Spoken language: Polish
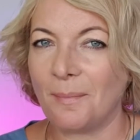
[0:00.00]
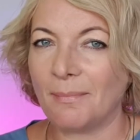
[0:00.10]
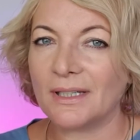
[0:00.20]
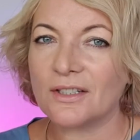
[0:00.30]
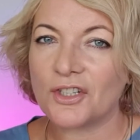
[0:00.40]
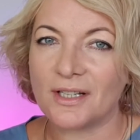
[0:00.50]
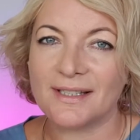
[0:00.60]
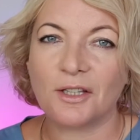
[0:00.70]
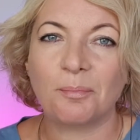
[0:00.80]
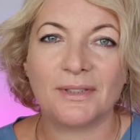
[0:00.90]
Bardzo
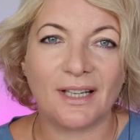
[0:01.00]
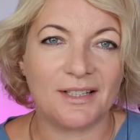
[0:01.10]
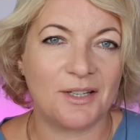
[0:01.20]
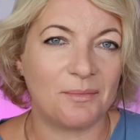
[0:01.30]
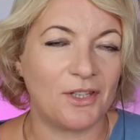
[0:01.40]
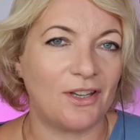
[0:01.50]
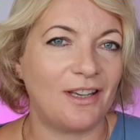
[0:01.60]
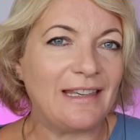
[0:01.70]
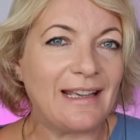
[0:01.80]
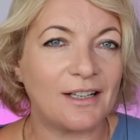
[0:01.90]
często pytacie
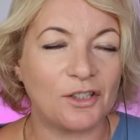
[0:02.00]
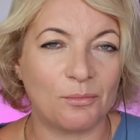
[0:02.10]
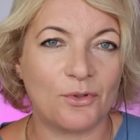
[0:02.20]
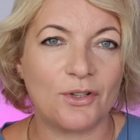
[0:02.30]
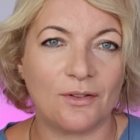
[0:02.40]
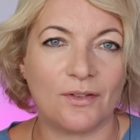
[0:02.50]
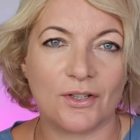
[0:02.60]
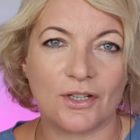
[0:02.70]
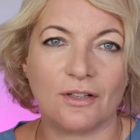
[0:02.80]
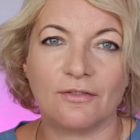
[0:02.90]
mnie, jak to możliwe,
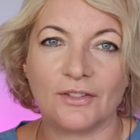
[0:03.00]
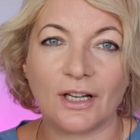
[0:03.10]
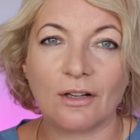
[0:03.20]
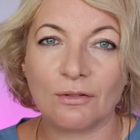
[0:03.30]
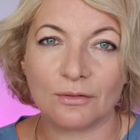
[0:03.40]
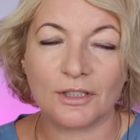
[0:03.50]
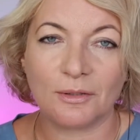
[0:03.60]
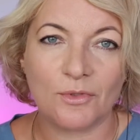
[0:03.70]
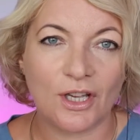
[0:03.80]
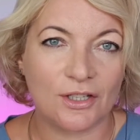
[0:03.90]
że w tak
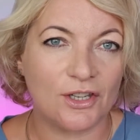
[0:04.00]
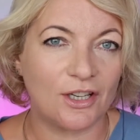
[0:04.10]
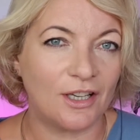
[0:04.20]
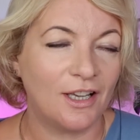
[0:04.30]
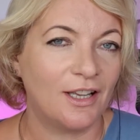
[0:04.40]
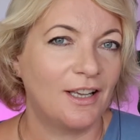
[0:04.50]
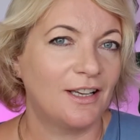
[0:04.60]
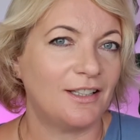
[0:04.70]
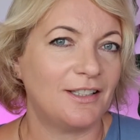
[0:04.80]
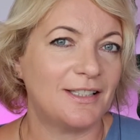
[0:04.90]
krótkim czasie
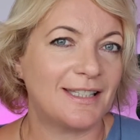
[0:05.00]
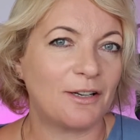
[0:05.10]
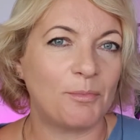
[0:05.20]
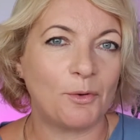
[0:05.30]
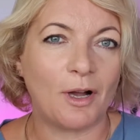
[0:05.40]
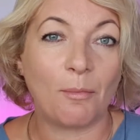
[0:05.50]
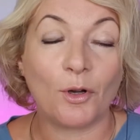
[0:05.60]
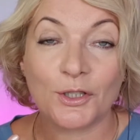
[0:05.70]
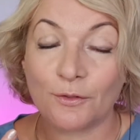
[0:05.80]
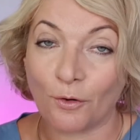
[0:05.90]
E, zrobiłam
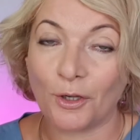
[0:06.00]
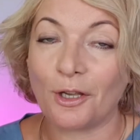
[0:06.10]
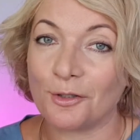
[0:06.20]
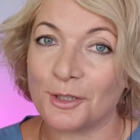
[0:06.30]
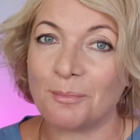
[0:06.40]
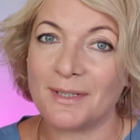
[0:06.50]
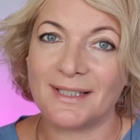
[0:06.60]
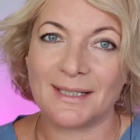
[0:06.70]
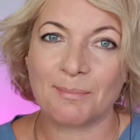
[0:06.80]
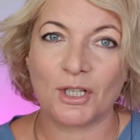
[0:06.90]
swojej
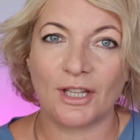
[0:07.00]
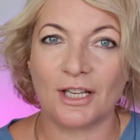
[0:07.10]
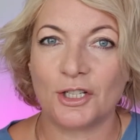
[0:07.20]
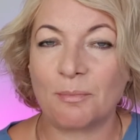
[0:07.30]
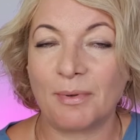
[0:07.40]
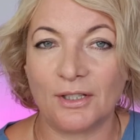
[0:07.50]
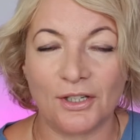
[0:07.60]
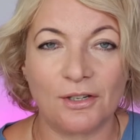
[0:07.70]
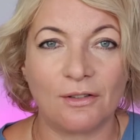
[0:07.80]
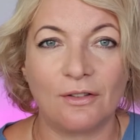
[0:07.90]
osobistej sprzedaży
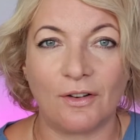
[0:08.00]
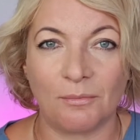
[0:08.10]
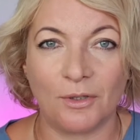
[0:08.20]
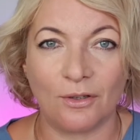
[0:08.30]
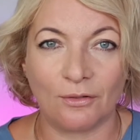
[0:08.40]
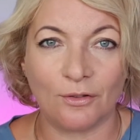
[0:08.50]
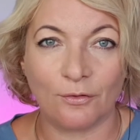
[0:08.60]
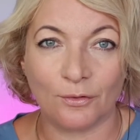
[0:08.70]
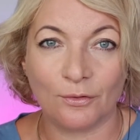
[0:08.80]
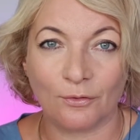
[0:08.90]
52 miliony
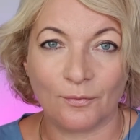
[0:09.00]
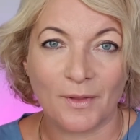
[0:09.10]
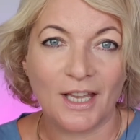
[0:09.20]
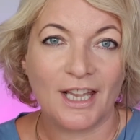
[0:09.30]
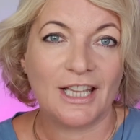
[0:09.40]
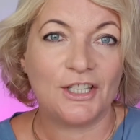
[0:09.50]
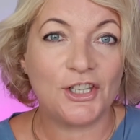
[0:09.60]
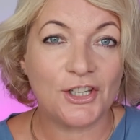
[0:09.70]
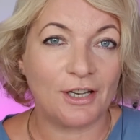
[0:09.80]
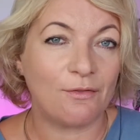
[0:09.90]
funtów.
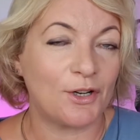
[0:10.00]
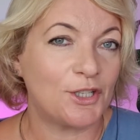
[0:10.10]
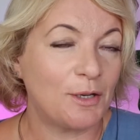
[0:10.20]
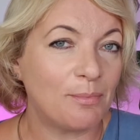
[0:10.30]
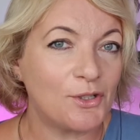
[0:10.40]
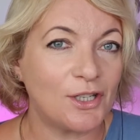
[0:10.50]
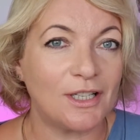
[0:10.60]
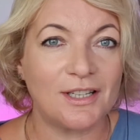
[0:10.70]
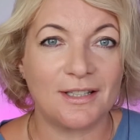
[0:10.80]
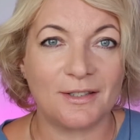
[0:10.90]
Dzisiaj właśnie
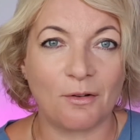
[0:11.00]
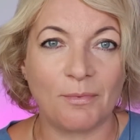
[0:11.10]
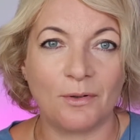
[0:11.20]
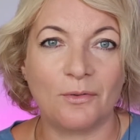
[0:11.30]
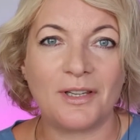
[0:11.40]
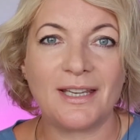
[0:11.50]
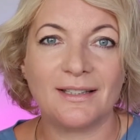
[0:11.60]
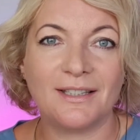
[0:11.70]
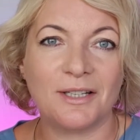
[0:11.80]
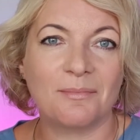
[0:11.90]
podzielę się z Tobą
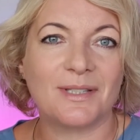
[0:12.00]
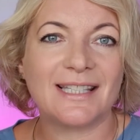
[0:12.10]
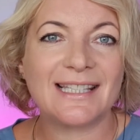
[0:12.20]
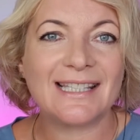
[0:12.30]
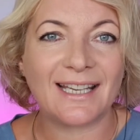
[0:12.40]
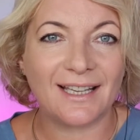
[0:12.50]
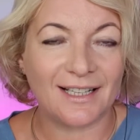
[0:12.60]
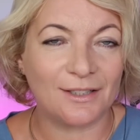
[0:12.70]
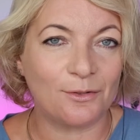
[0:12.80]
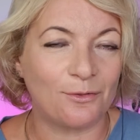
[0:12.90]
jednym z
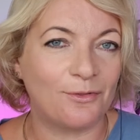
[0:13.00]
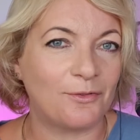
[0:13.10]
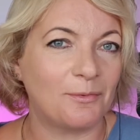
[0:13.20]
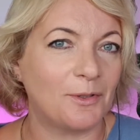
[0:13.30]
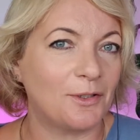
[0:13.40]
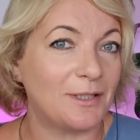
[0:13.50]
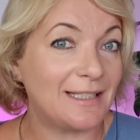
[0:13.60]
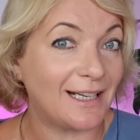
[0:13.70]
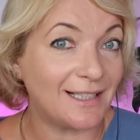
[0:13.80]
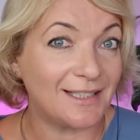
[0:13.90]
sekretów, y,
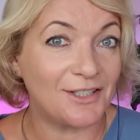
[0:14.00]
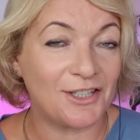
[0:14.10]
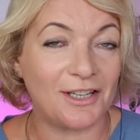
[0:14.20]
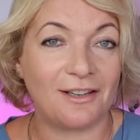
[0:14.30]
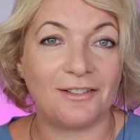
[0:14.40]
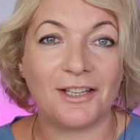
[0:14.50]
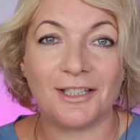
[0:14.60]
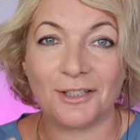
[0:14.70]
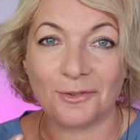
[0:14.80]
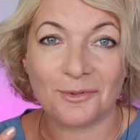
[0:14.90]
zdradzę Ci
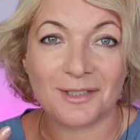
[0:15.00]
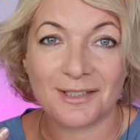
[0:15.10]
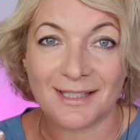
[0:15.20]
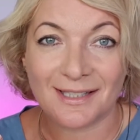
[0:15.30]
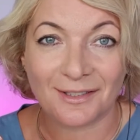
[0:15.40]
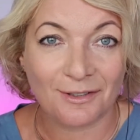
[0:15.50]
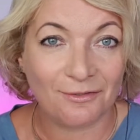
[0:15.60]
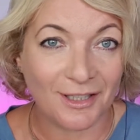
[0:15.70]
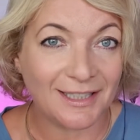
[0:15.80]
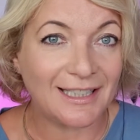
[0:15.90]
jedną z
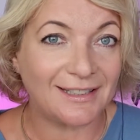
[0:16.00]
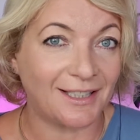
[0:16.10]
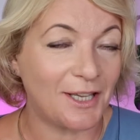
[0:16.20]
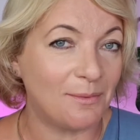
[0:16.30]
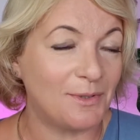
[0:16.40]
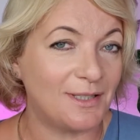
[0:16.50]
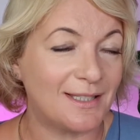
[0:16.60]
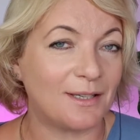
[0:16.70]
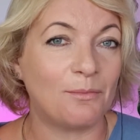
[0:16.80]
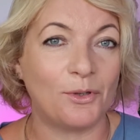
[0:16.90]
wielkich
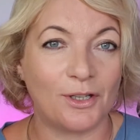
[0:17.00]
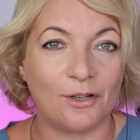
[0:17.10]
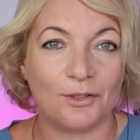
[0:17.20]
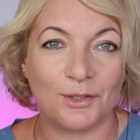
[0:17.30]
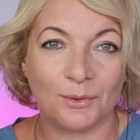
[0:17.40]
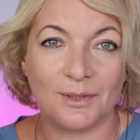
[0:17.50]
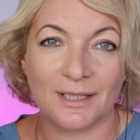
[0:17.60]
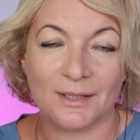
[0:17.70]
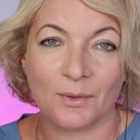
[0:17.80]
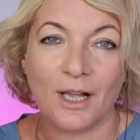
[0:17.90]
tajemnic mojego
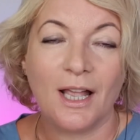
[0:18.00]
sukcesu,